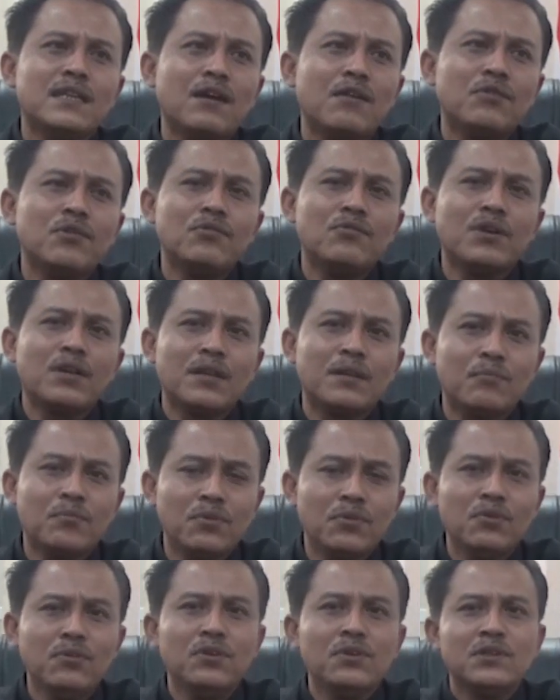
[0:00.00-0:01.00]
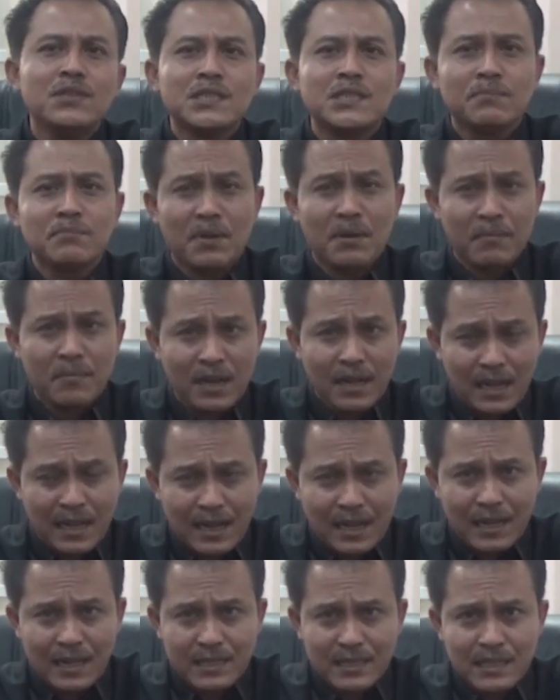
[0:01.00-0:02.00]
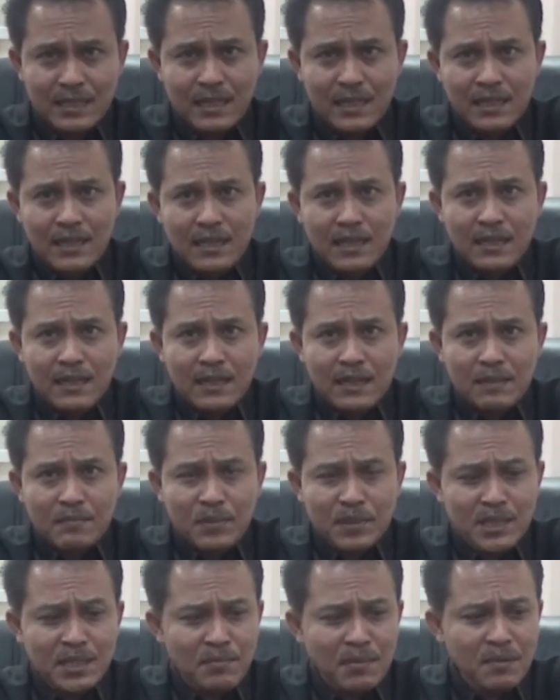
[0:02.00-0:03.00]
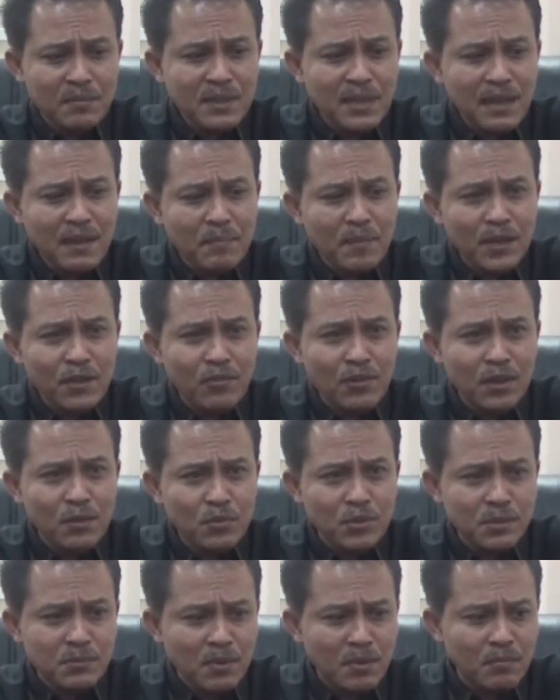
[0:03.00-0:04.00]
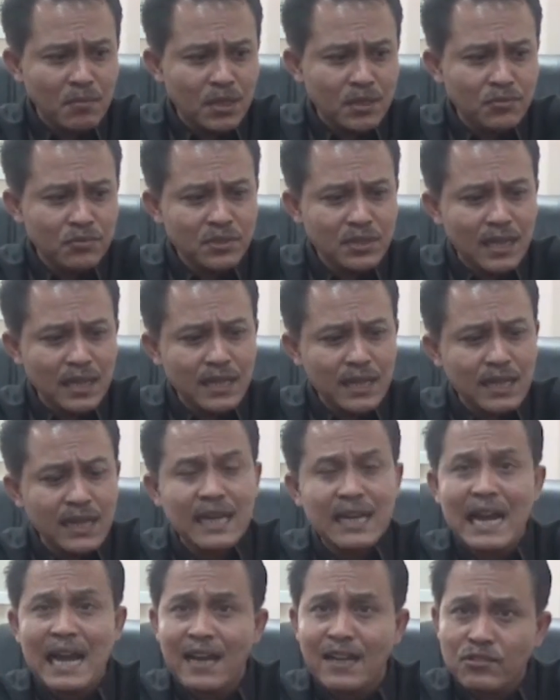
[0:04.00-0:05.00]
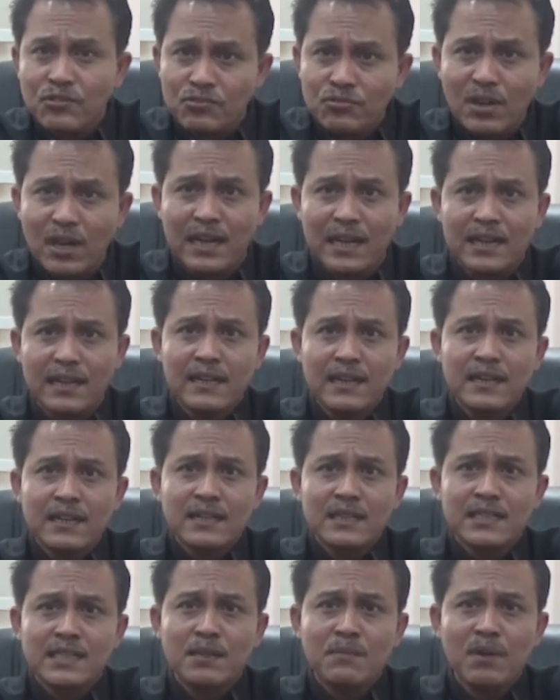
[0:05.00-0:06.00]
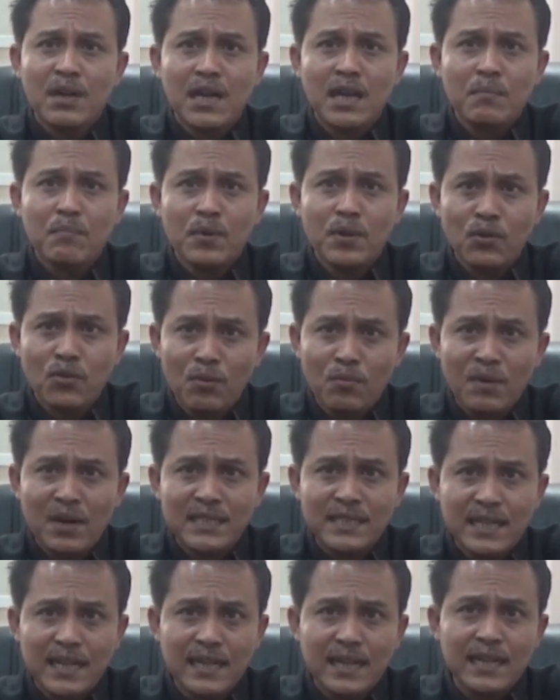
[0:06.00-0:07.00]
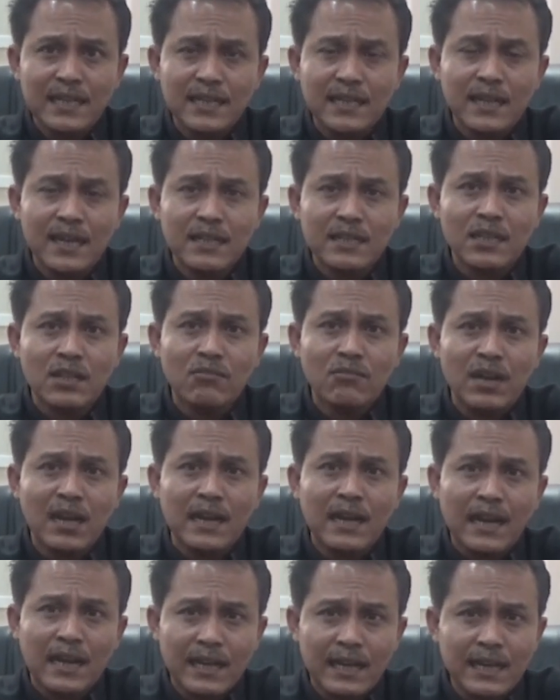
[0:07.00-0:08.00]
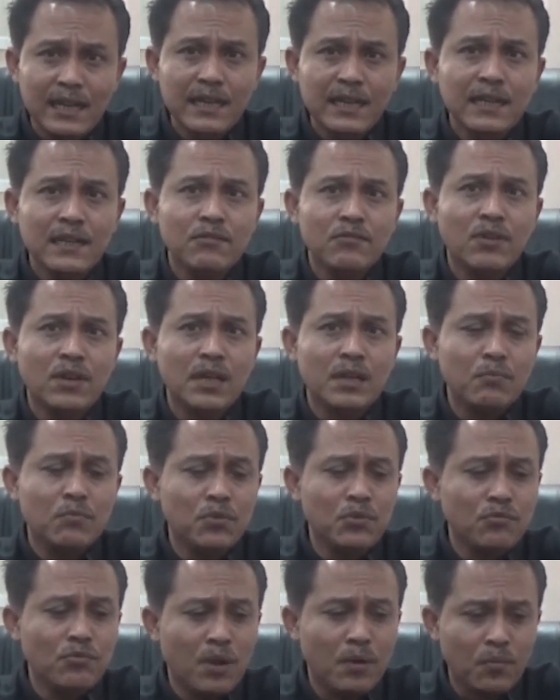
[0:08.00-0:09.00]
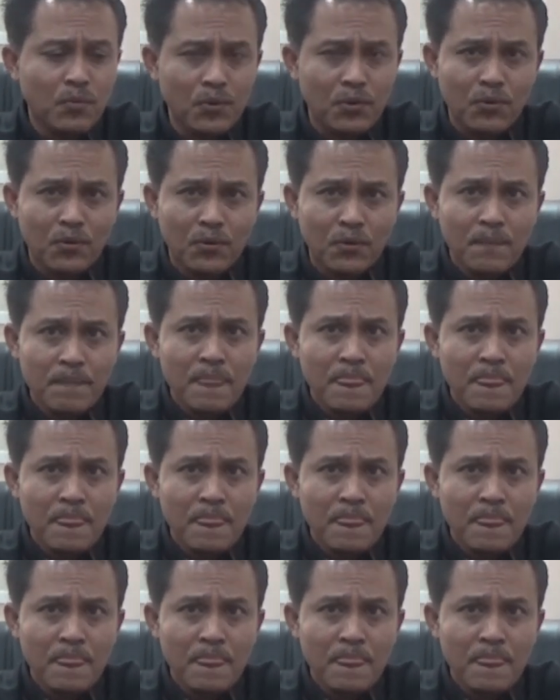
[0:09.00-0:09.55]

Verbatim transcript: tahun 2019. Penyebabnya apa 2019 itu jadikan acuan hmm. sebagai pedoman sehingga tidak terulang lagi 2020.